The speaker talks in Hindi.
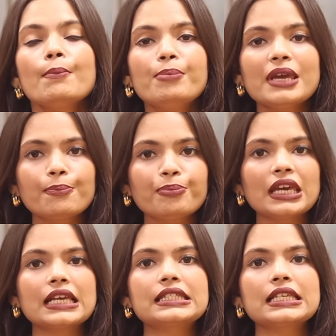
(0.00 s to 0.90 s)

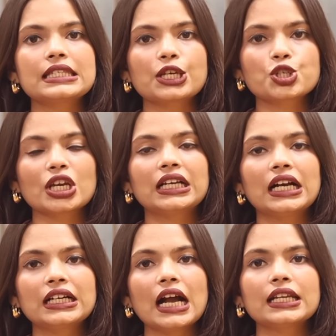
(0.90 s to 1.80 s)
बीपीएससी शिक्षक
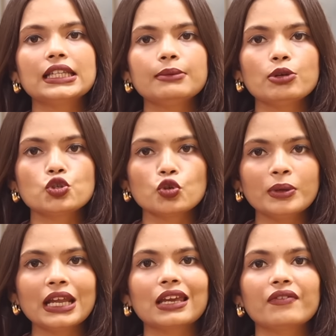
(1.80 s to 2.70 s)
गंगा नदी में
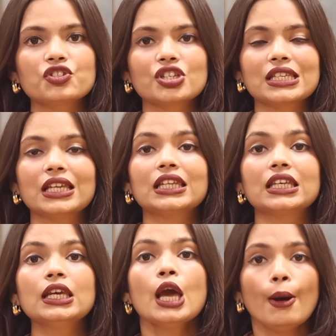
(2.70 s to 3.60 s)
डूबने की वजह से
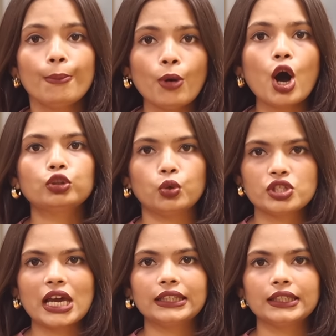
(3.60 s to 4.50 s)
इनकी मौत
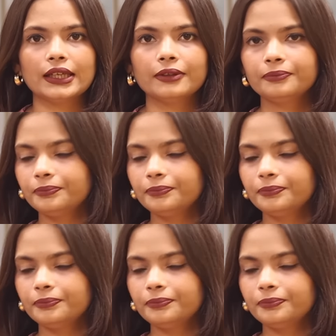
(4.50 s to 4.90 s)
हो जाती है